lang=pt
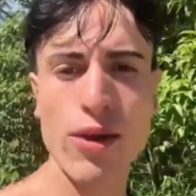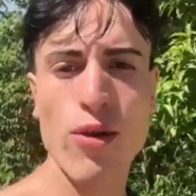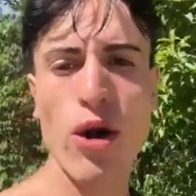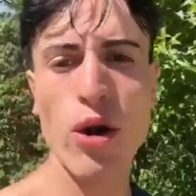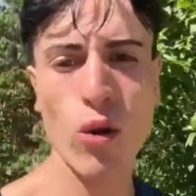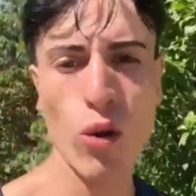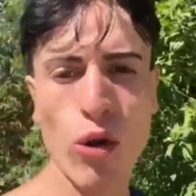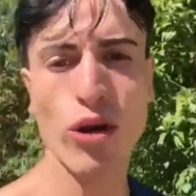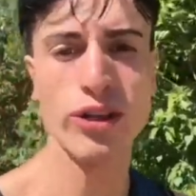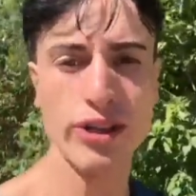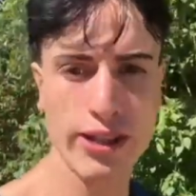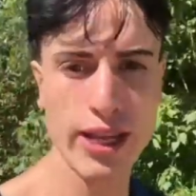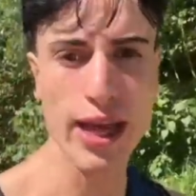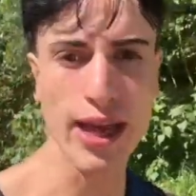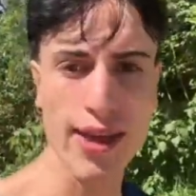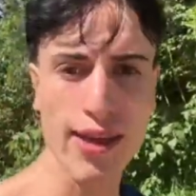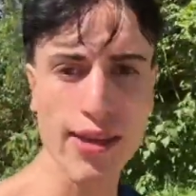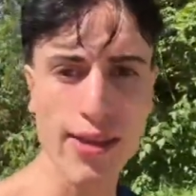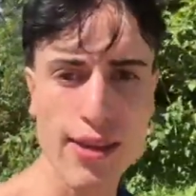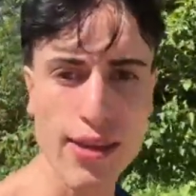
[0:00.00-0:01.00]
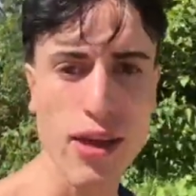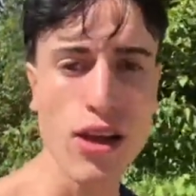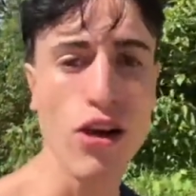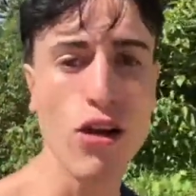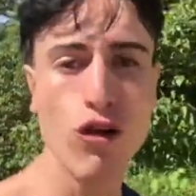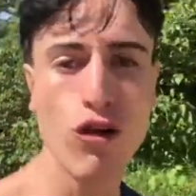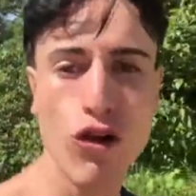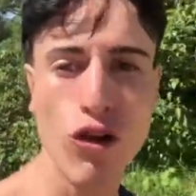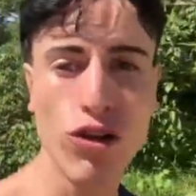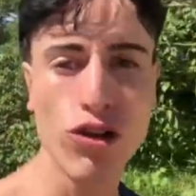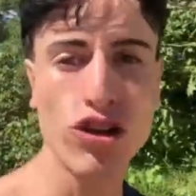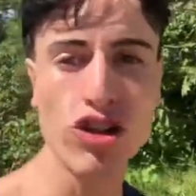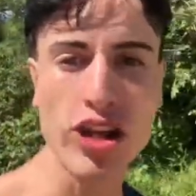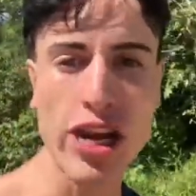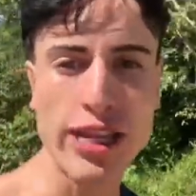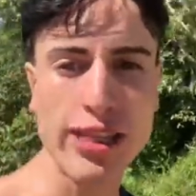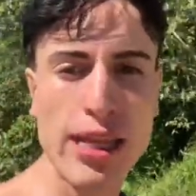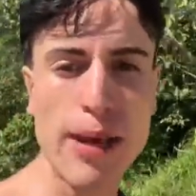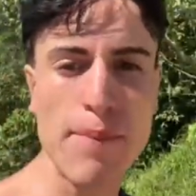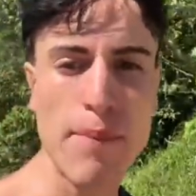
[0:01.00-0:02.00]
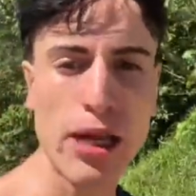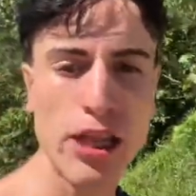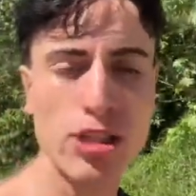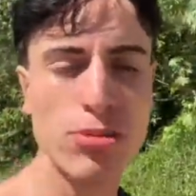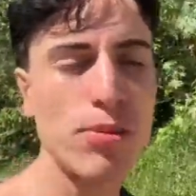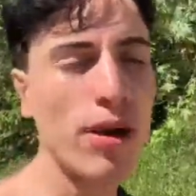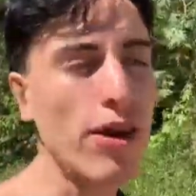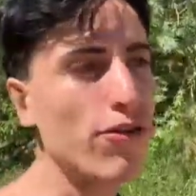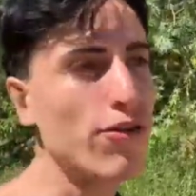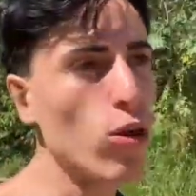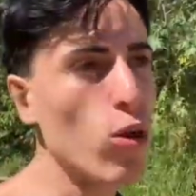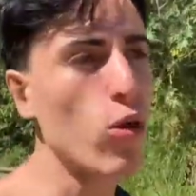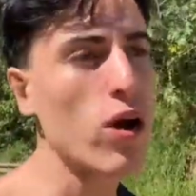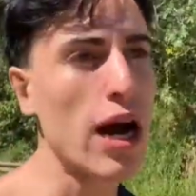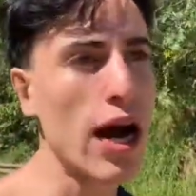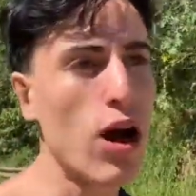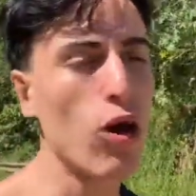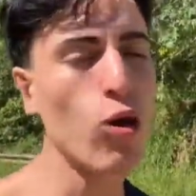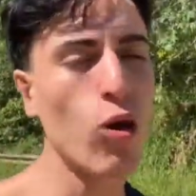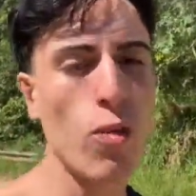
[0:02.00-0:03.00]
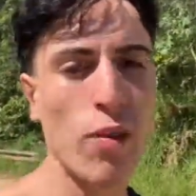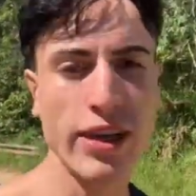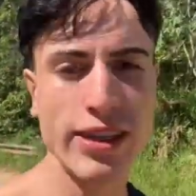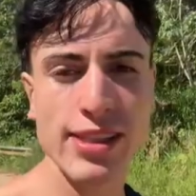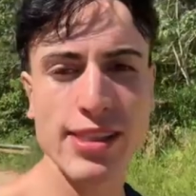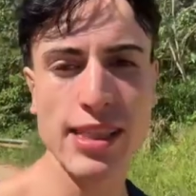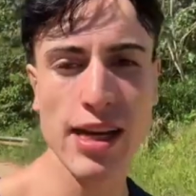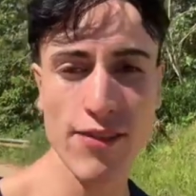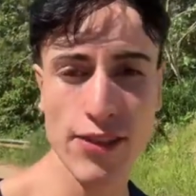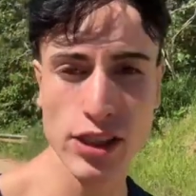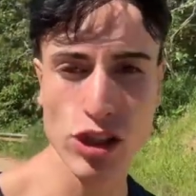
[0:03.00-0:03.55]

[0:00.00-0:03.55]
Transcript: eu acordei fui diretamente para ver o carro como é que estava a